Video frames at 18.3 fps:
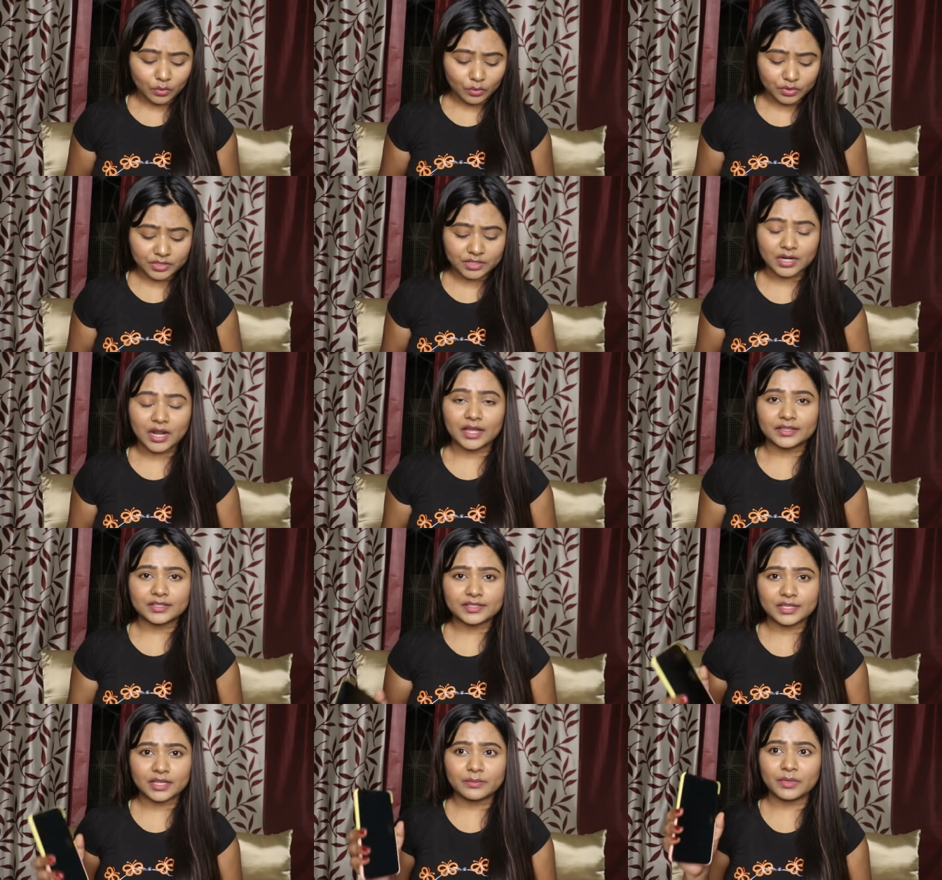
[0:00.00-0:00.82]
उस
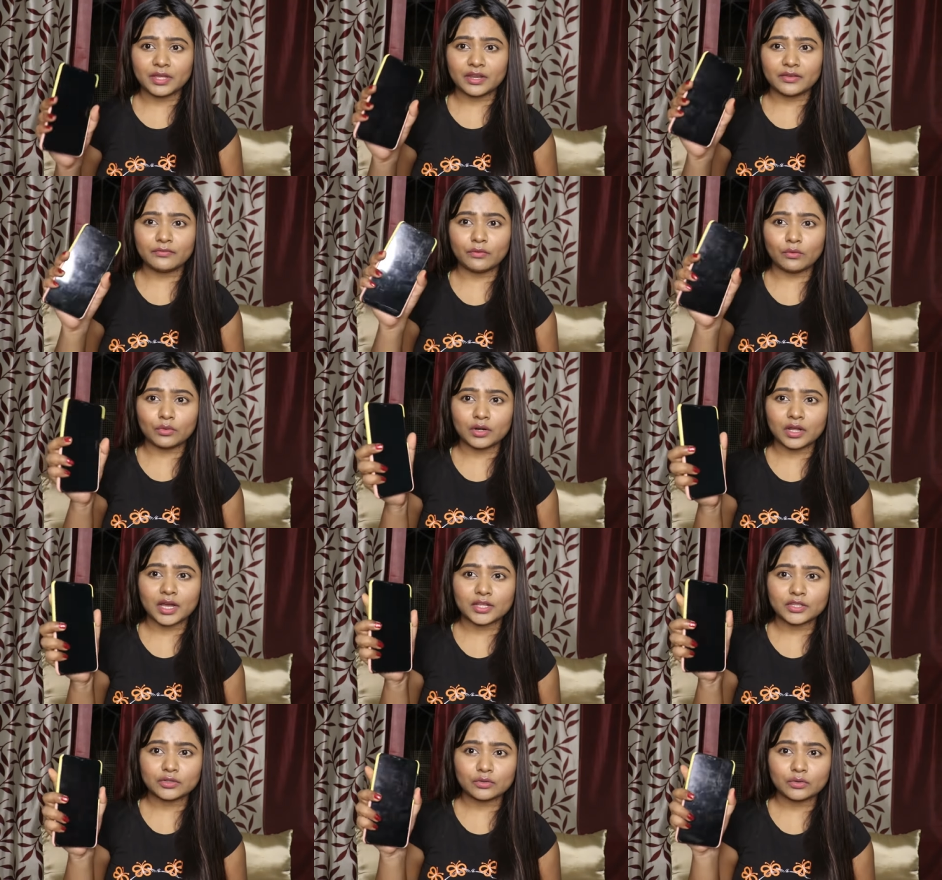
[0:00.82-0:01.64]
रात से मेरे फ़ोन
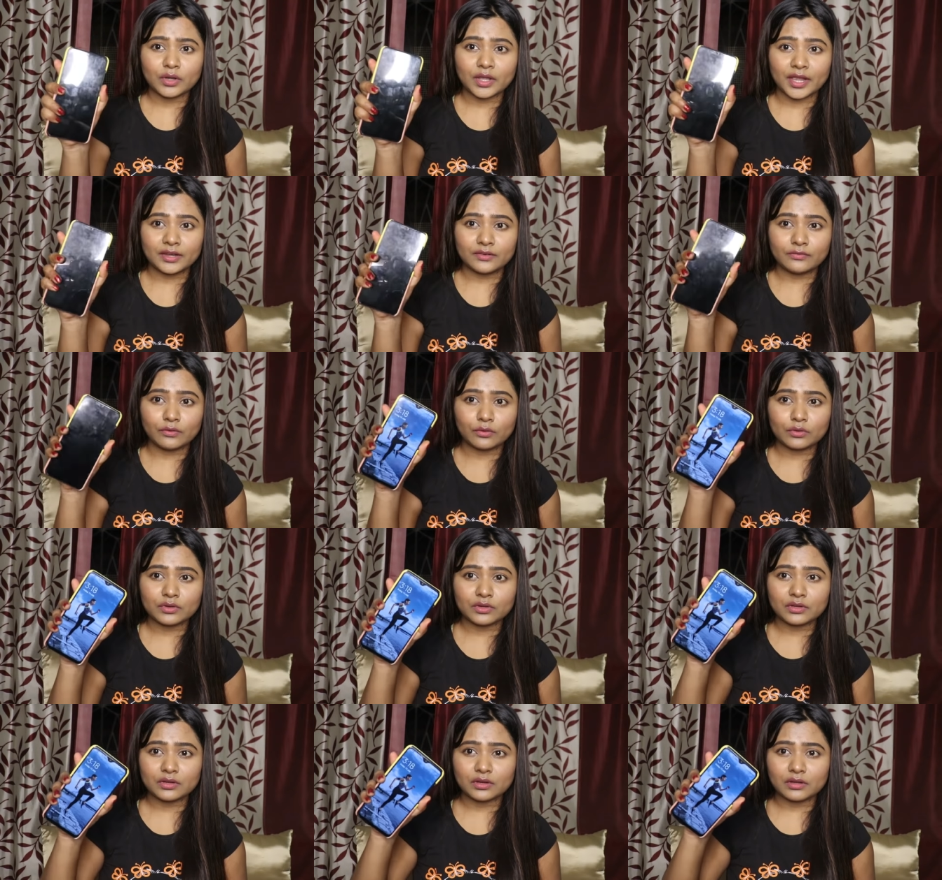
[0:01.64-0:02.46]
का जो
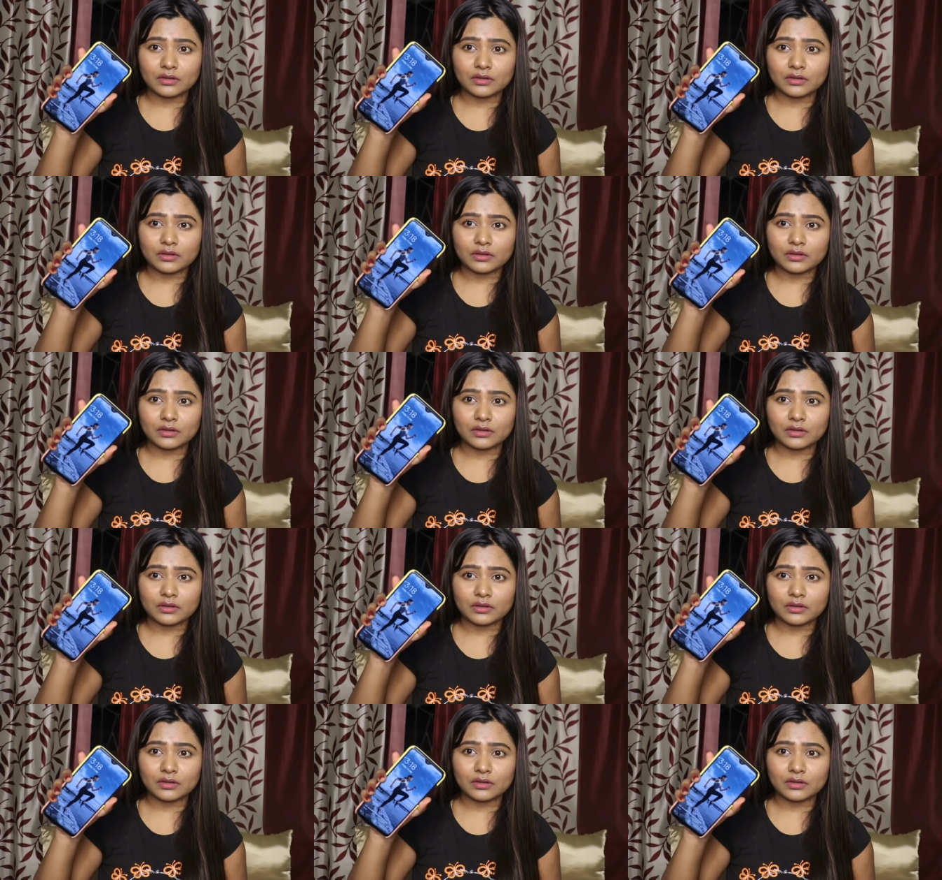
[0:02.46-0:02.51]
हेडफोन